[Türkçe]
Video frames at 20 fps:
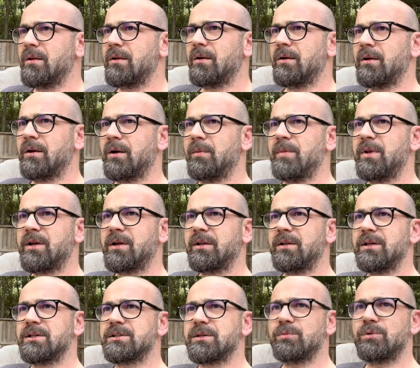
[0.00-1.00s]
Ee,
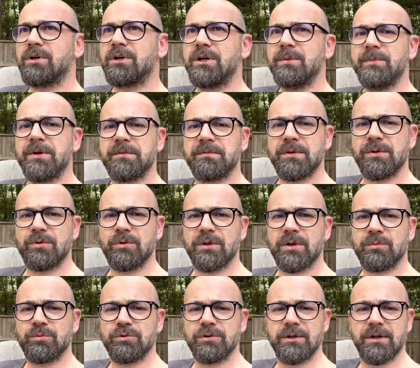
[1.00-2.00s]
Amerika'da ise buna kıymet
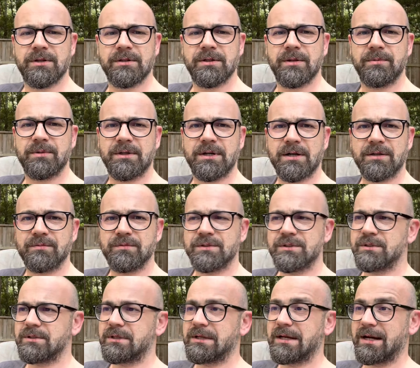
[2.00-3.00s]
veriyorlar. Bunun yanında bir kart
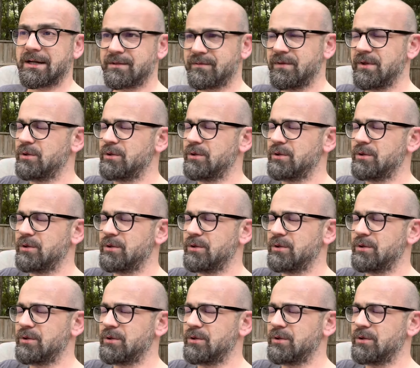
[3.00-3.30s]
kart